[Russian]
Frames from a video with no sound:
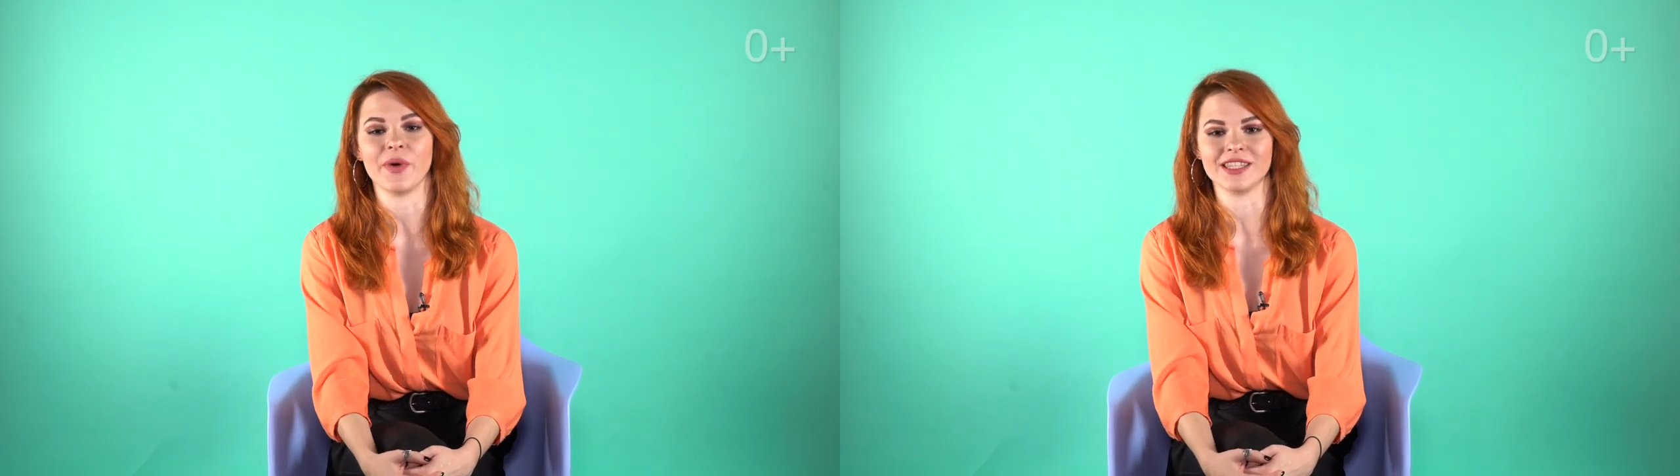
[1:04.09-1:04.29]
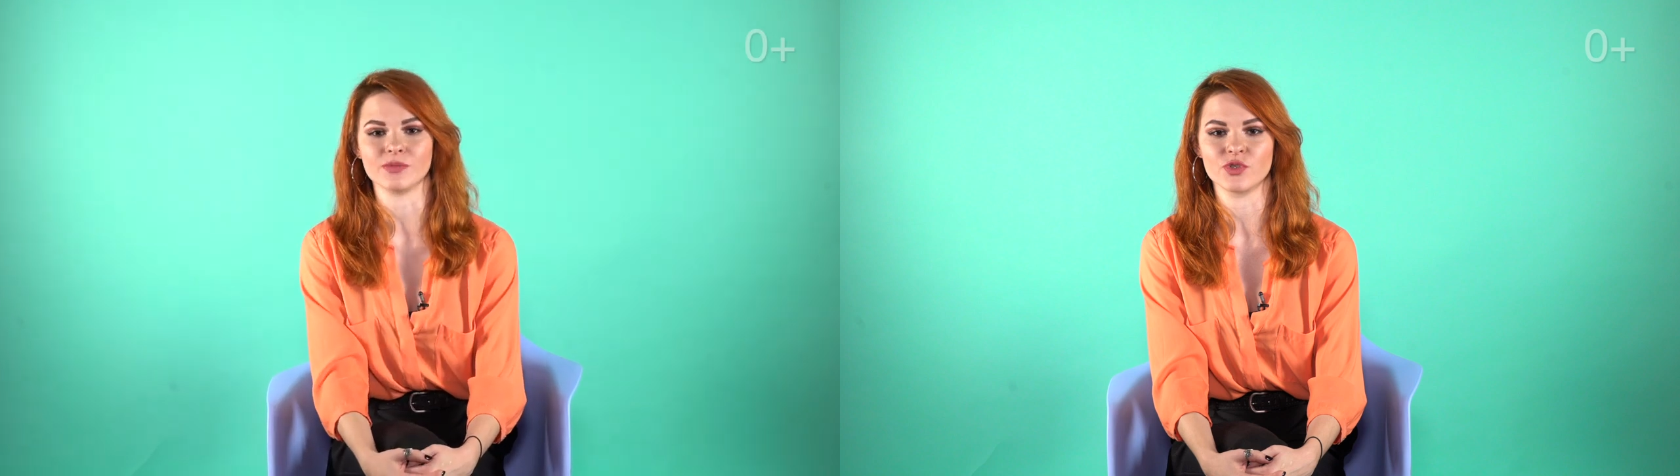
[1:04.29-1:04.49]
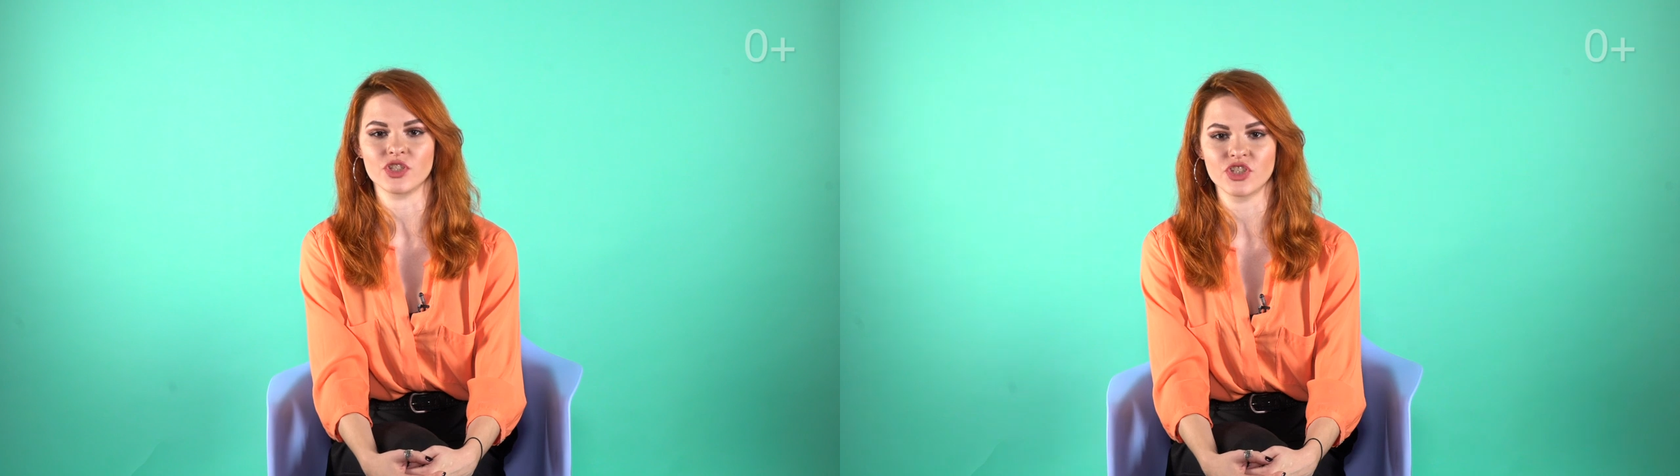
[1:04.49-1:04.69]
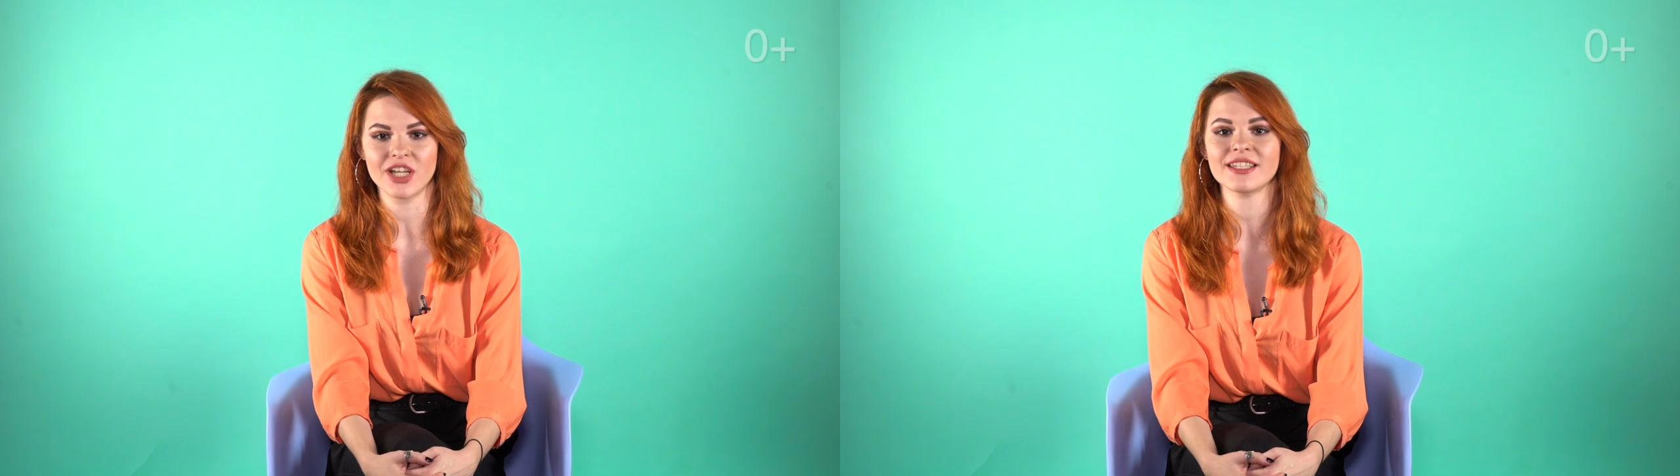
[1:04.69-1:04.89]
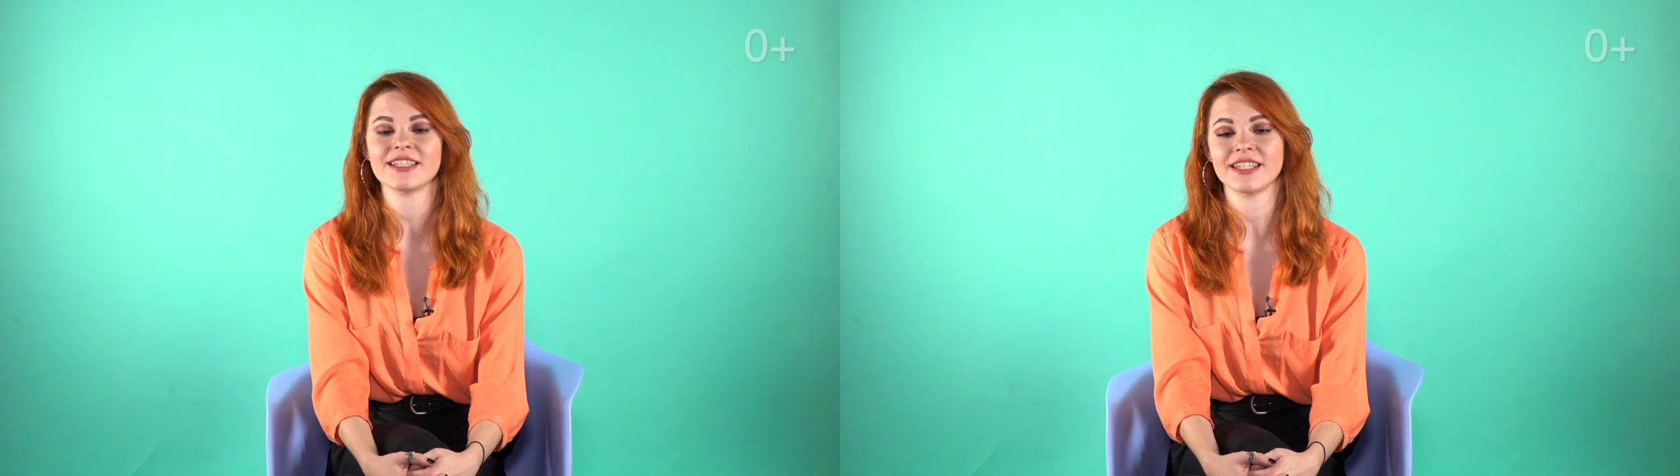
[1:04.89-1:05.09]
поэтому
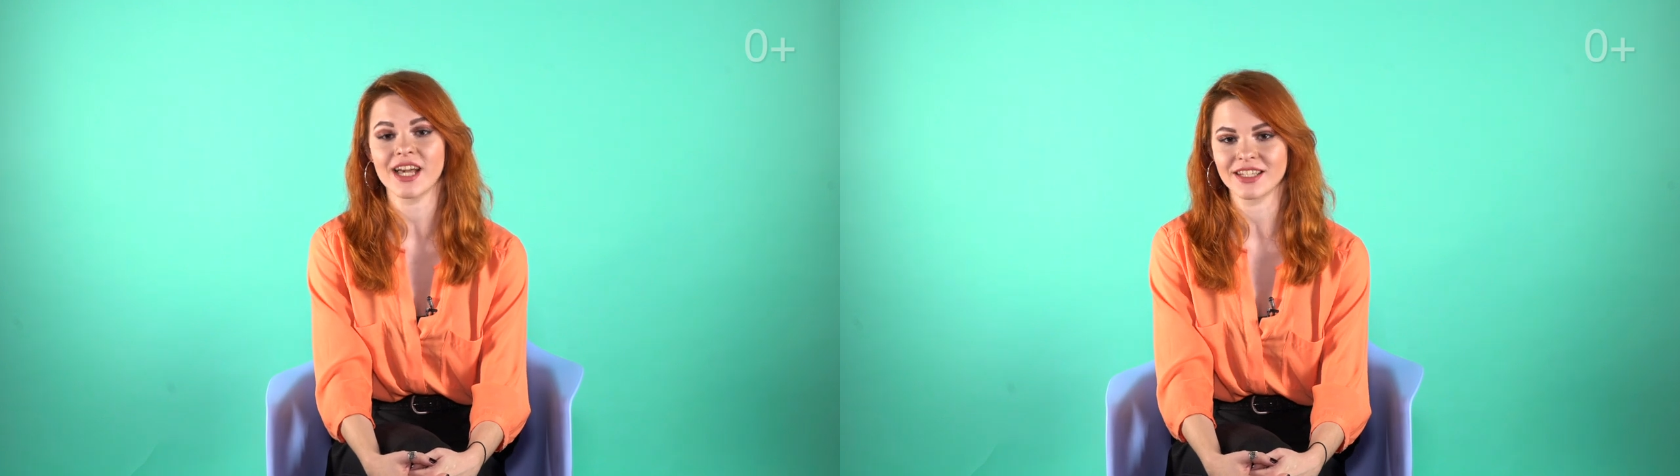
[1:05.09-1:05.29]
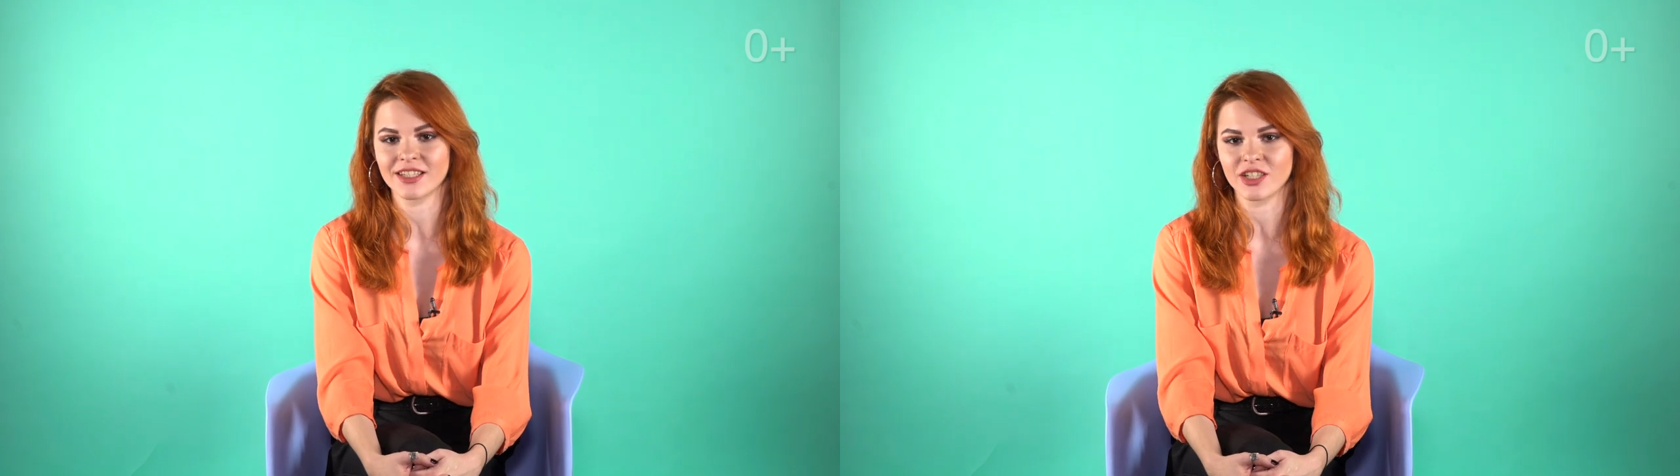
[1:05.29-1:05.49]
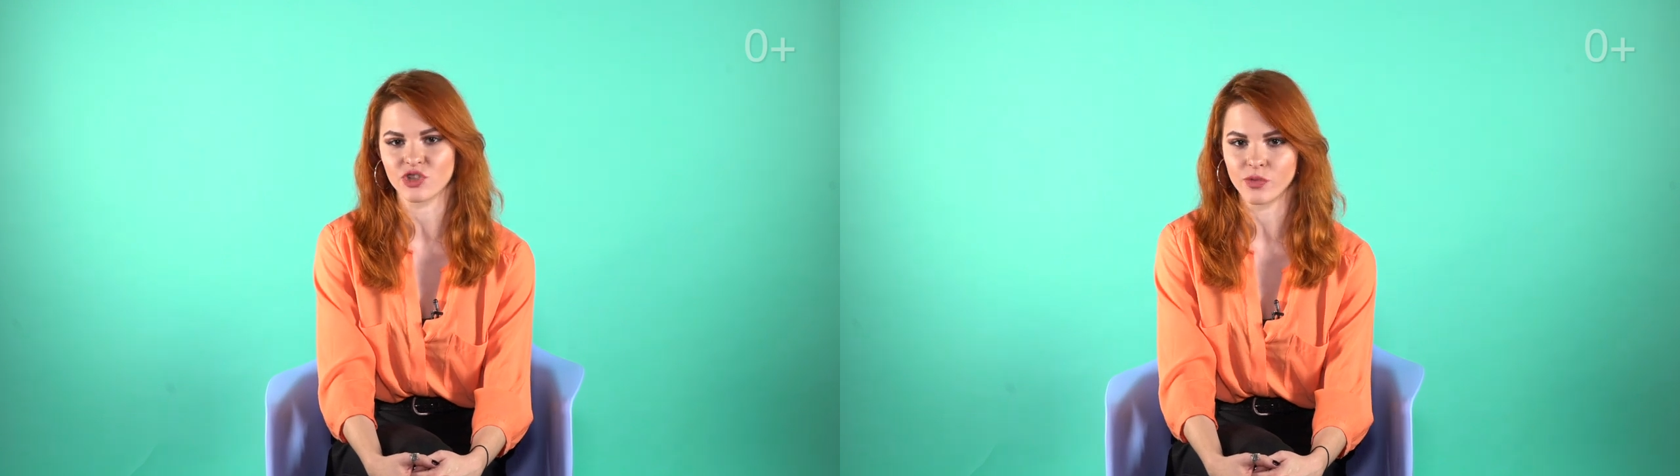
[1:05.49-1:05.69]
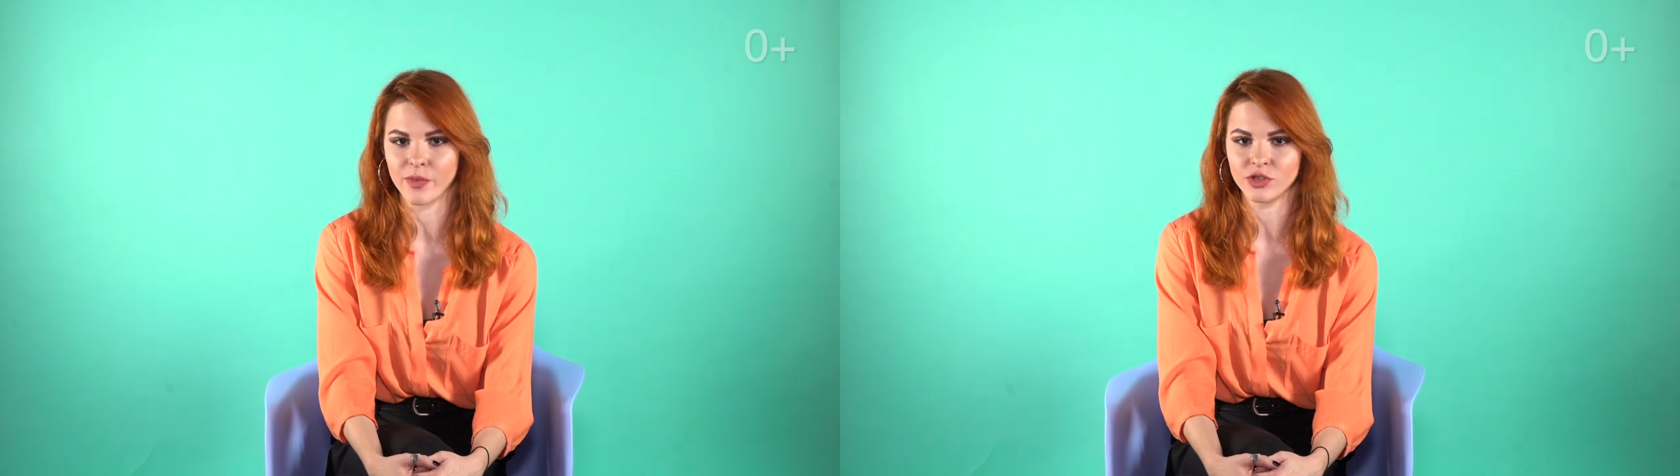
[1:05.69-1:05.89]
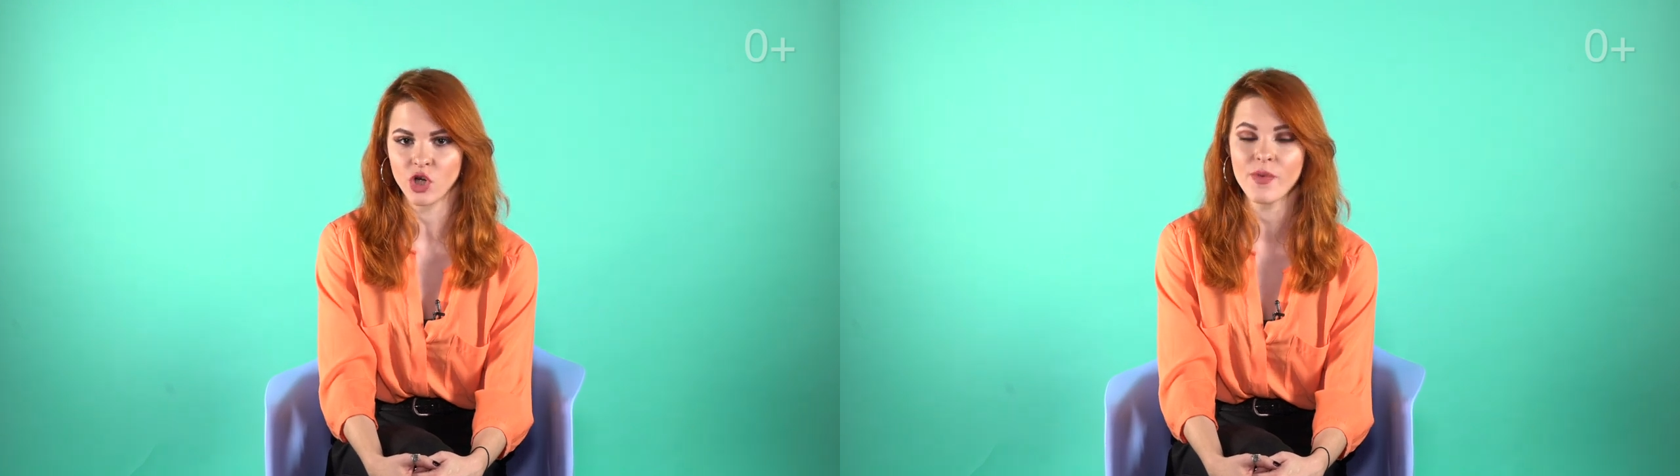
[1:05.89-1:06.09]
сейчас я расскажу
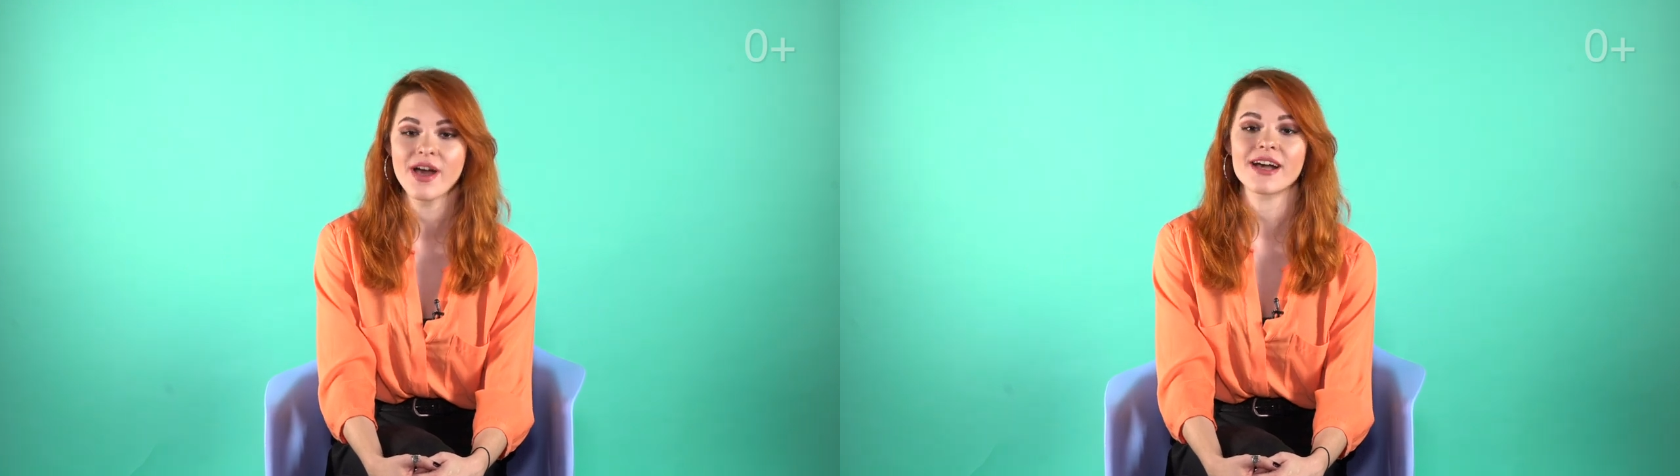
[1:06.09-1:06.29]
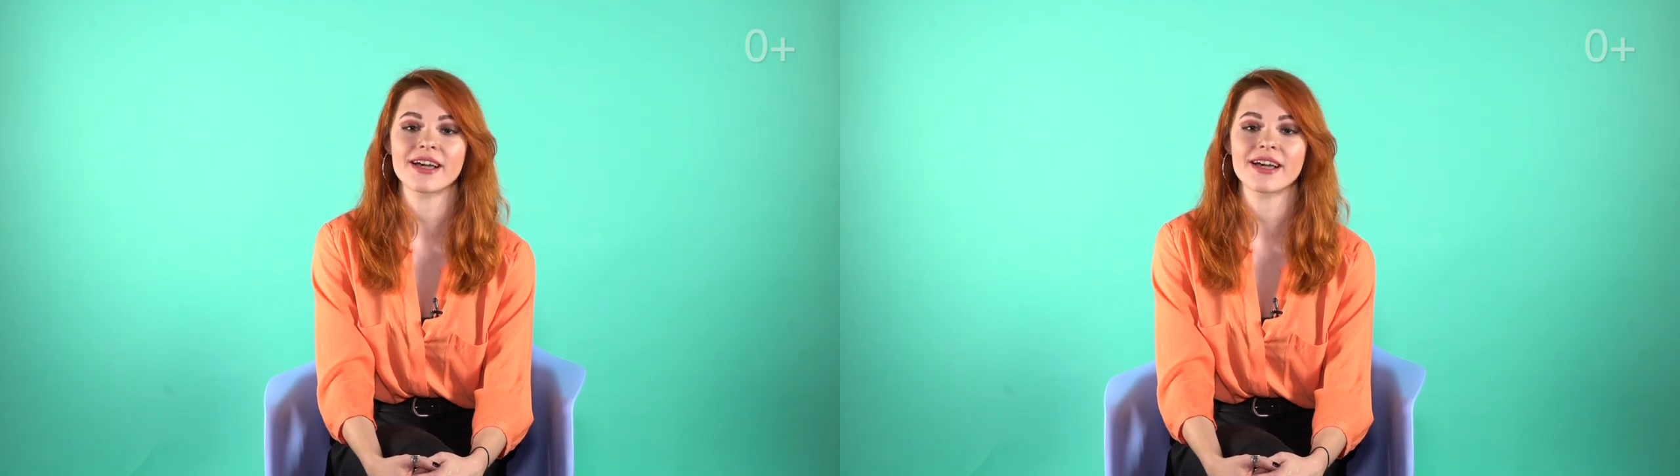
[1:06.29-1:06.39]
вам о том,